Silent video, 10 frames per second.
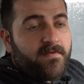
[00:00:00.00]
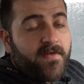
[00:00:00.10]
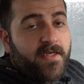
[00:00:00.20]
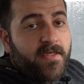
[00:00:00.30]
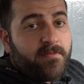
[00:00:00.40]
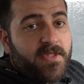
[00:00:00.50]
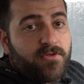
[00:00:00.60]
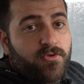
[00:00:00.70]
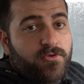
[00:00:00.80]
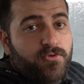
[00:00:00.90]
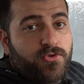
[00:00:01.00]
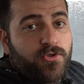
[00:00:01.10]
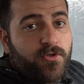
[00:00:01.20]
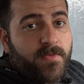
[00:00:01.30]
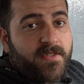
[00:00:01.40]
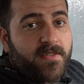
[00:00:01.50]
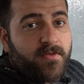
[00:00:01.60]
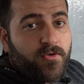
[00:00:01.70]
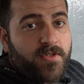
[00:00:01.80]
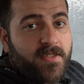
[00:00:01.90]
ve 1.3 kilometre
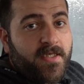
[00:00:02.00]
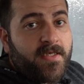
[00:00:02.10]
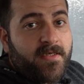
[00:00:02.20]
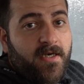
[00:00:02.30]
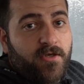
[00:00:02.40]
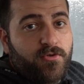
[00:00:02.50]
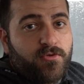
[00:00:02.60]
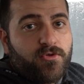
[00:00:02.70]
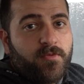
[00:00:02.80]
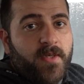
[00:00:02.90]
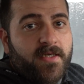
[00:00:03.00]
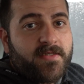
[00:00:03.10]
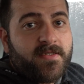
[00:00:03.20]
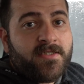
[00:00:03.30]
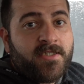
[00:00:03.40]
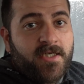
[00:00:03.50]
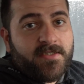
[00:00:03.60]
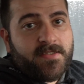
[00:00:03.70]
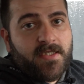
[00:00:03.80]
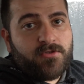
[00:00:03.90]
ötede Kanyon'un otoparkında
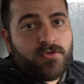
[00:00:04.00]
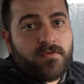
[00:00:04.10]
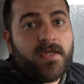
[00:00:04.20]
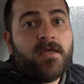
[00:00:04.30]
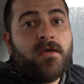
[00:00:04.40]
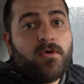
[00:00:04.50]
şarj istasyonu var